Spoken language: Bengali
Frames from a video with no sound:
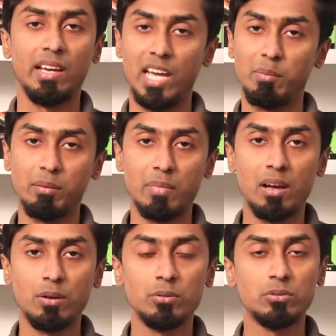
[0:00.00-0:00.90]
গেমিং
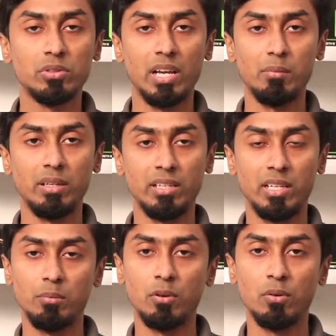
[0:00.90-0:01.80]
মাউস গেমিং
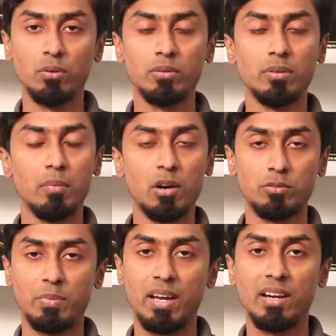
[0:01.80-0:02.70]
কিবোর্ড মাউস
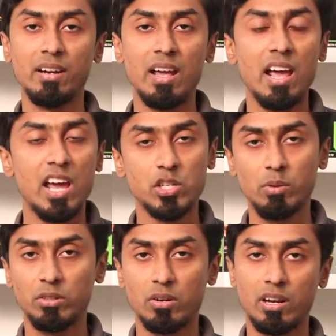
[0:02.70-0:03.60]
প্যাড
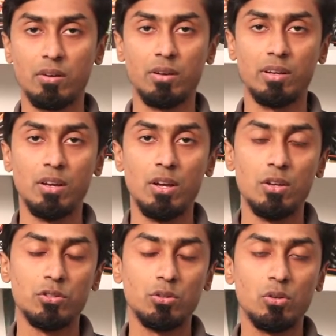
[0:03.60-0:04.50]
এসবের দরকার হয়
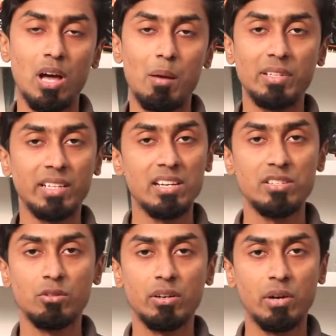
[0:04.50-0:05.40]
সো আমাদেরকে এই
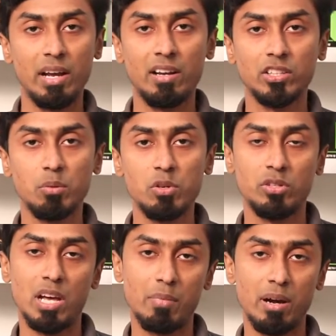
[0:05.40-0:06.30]
জিনিসগুলো খেয়াল রাখতে হবে
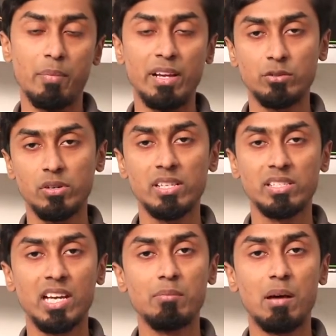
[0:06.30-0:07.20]
যদি আমরা বেস্ট হইতে
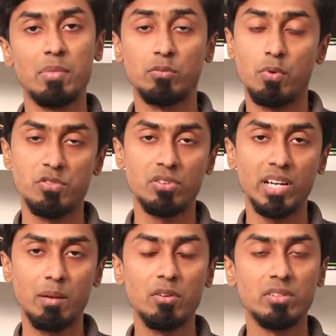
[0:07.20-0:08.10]
চাই বা আমরা যদি প্রফেশনাল
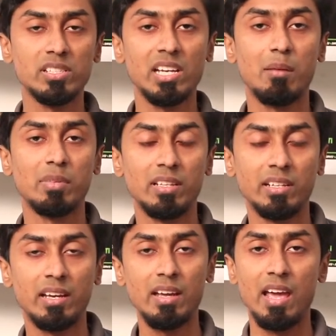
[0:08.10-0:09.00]
গেমার হতে চাই
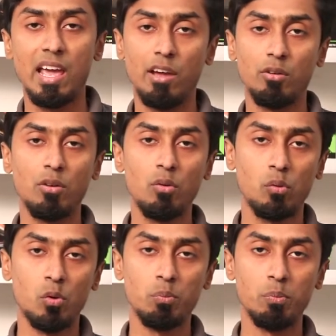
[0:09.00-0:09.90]
আমাদেরকে এগুলো
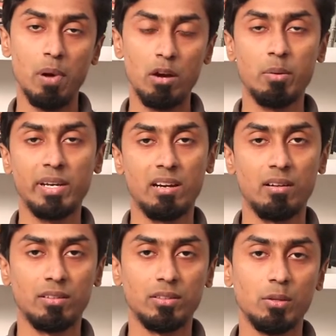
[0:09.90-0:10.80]
খুব ভালোভাবে খেয়াল
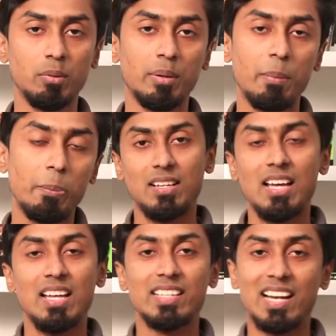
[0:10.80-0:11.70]
রাখতে হবে
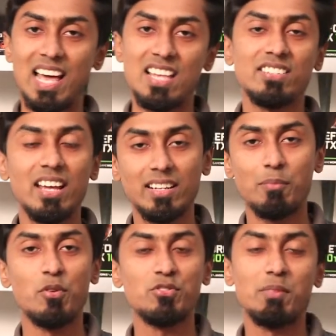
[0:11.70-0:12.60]
দ্য লাস্ট অ্যান্ড দ্য
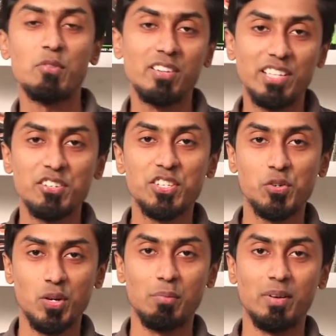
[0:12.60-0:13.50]
মোস্ট ইম্পর্ট্যান্ট থিং হচ্ছে
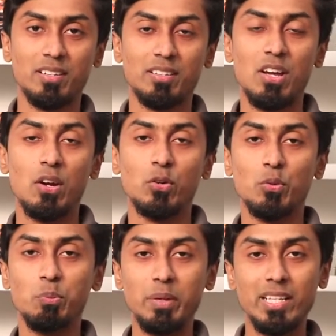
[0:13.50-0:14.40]
টুর্নামেন্ট টু
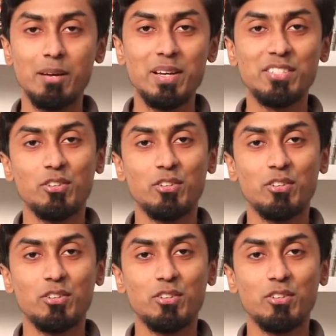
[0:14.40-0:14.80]
বি দ্য বেস্ট